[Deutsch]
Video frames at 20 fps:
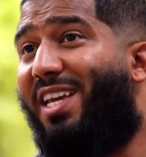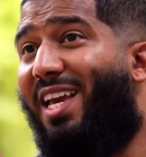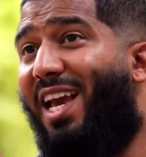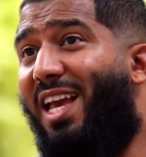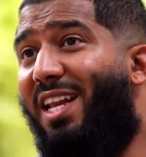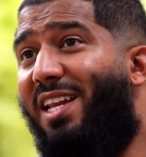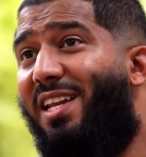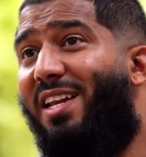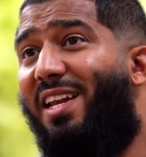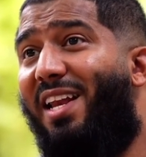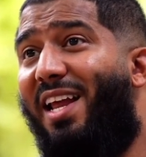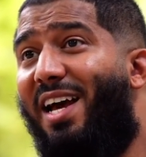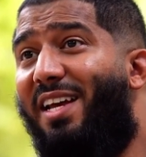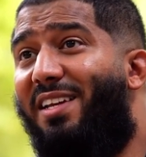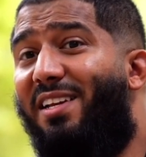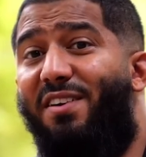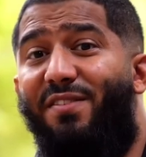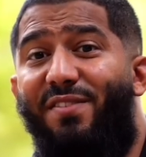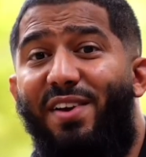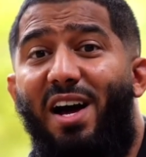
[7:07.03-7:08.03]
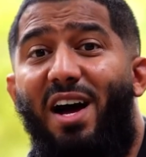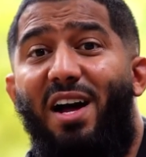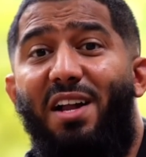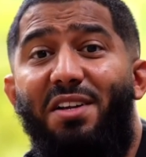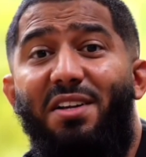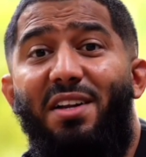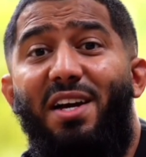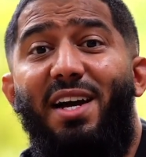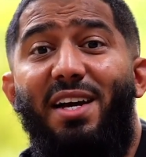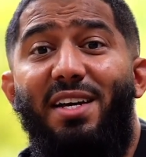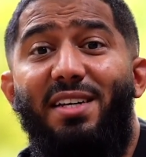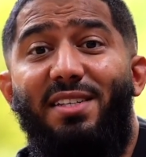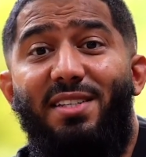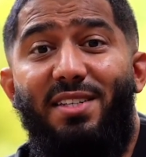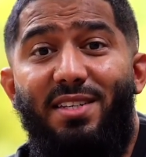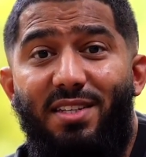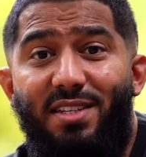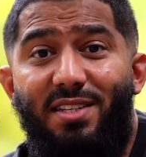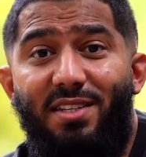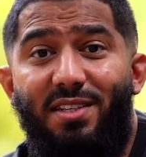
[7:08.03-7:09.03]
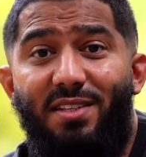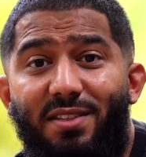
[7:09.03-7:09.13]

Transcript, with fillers: kennenlernen, wer Allah ist.